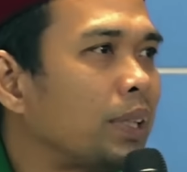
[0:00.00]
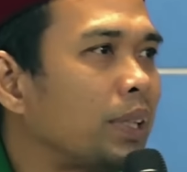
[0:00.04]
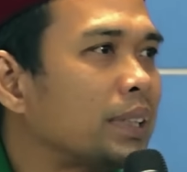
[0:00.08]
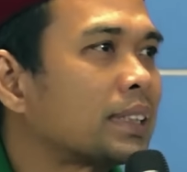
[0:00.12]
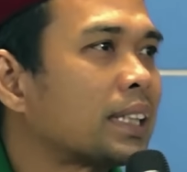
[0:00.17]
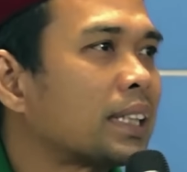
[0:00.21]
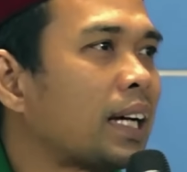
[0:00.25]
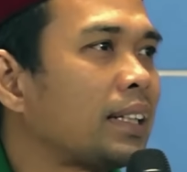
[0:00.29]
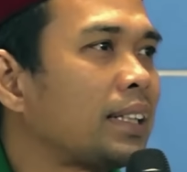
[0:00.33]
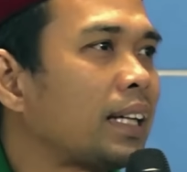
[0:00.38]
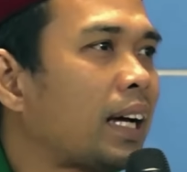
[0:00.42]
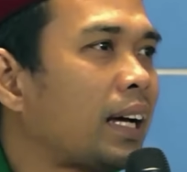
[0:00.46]

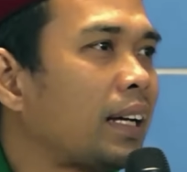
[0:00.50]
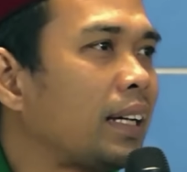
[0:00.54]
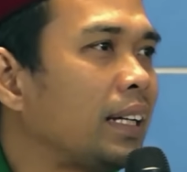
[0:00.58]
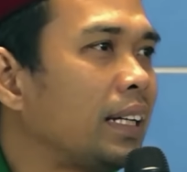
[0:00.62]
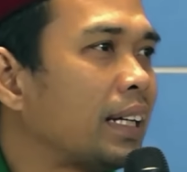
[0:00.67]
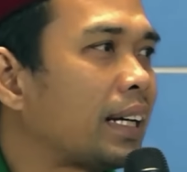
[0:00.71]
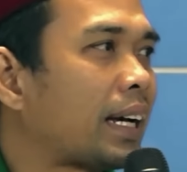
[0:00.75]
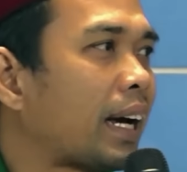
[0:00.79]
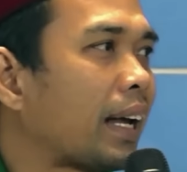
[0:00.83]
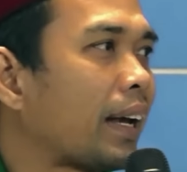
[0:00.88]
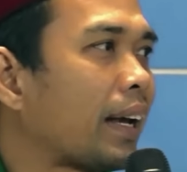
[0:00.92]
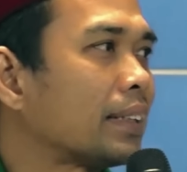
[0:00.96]
bisa
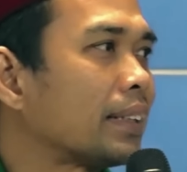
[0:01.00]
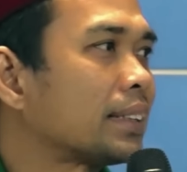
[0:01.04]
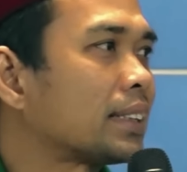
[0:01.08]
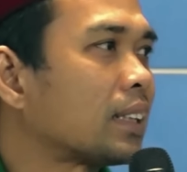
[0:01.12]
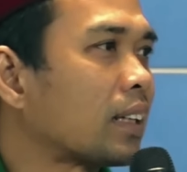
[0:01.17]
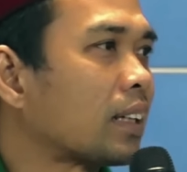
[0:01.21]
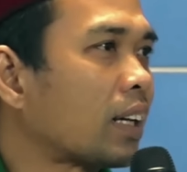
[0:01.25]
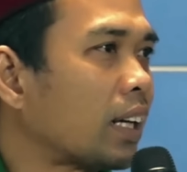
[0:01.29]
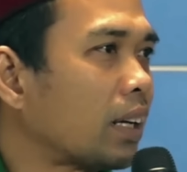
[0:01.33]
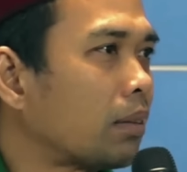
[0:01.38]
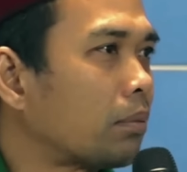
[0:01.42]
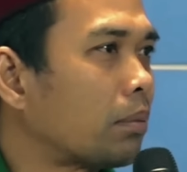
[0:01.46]
jadi karena
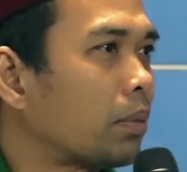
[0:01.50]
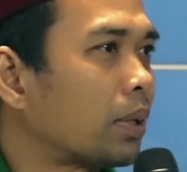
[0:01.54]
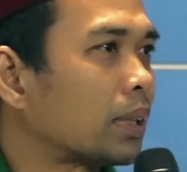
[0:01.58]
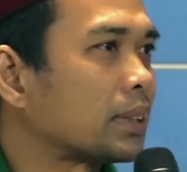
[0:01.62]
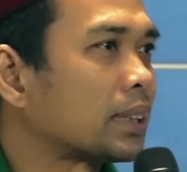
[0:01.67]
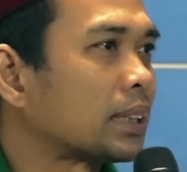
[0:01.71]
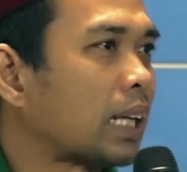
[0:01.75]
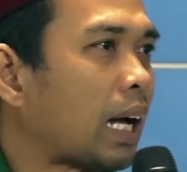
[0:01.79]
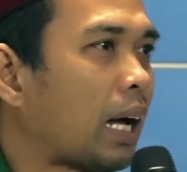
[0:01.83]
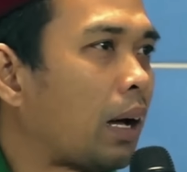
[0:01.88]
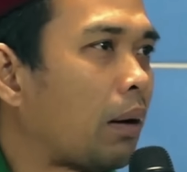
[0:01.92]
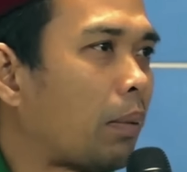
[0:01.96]
sering
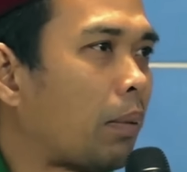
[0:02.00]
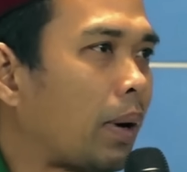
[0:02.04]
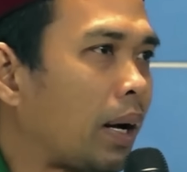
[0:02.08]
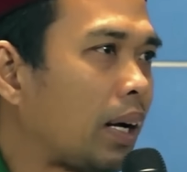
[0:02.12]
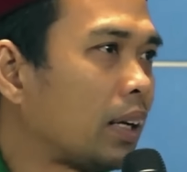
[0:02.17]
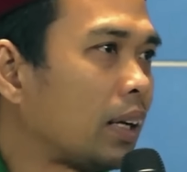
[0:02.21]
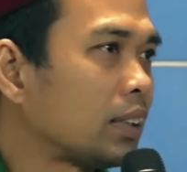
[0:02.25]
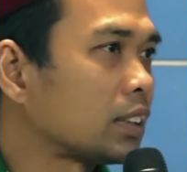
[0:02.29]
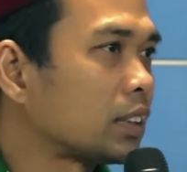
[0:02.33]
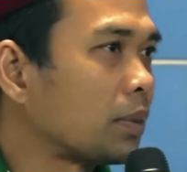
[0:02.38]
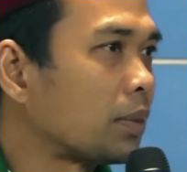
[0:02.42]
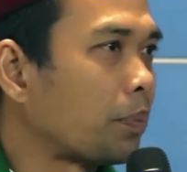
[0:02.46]

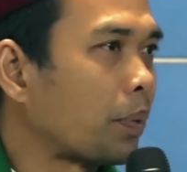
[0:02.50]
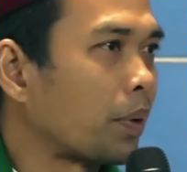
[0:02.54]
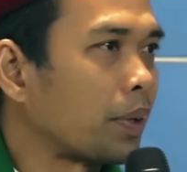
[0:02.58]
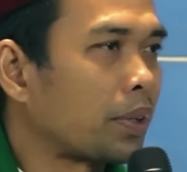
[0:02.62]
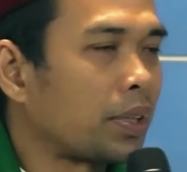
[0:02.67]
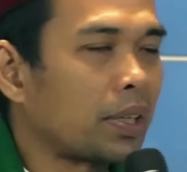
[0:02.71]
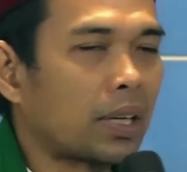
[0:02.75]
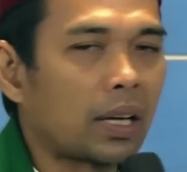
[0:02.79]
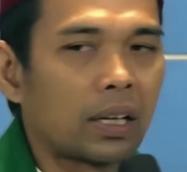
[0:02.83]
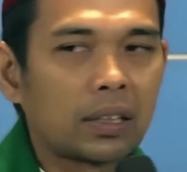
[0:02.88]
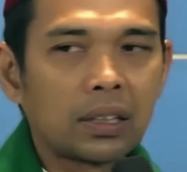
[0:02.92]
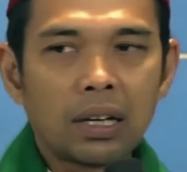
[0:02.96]
bersama
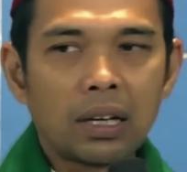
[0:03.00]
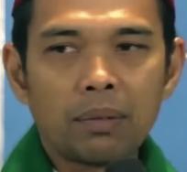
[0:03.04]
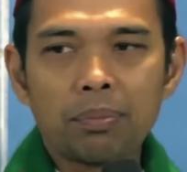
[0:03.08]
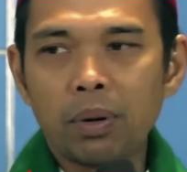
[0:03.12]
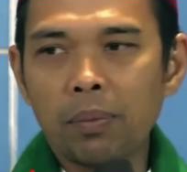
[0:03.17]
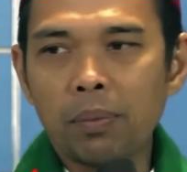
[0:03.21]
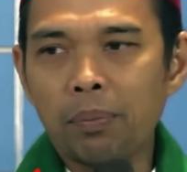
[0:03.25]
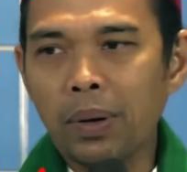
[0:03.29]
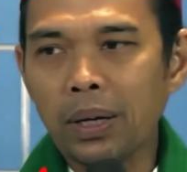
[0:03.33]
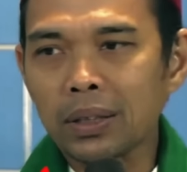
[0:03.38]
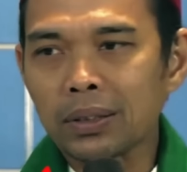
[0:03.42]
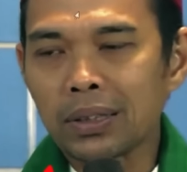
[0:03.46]
seperti kata
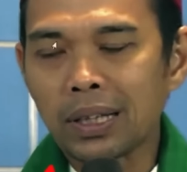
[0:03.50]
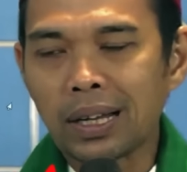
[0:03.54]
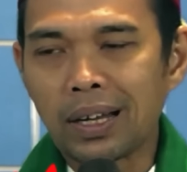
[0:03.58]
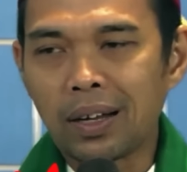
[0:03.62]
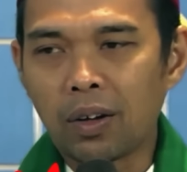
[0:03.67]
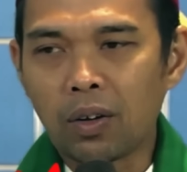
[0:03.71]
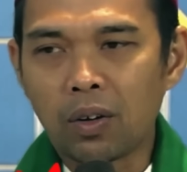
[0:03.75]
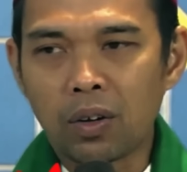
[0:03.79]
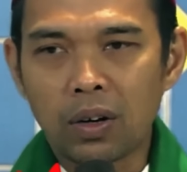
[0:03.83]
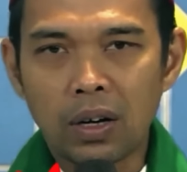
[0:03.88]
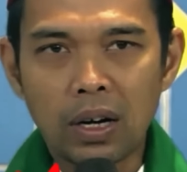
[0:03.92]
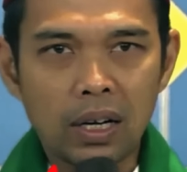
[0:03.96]

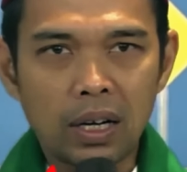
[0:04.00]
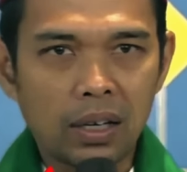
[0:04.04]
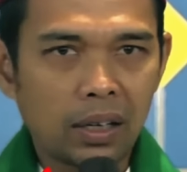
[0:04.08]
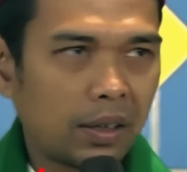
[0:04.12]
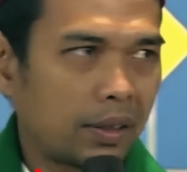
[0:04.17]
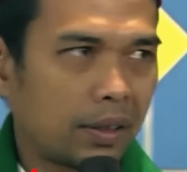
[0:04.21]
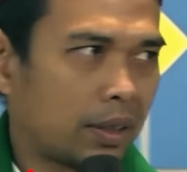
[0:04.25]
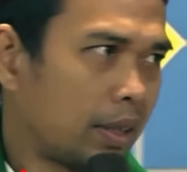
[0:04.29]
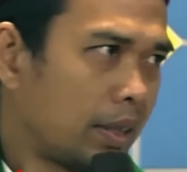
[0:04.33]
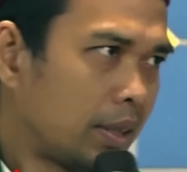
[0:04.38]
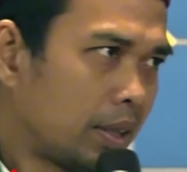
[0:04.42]
pepatah orang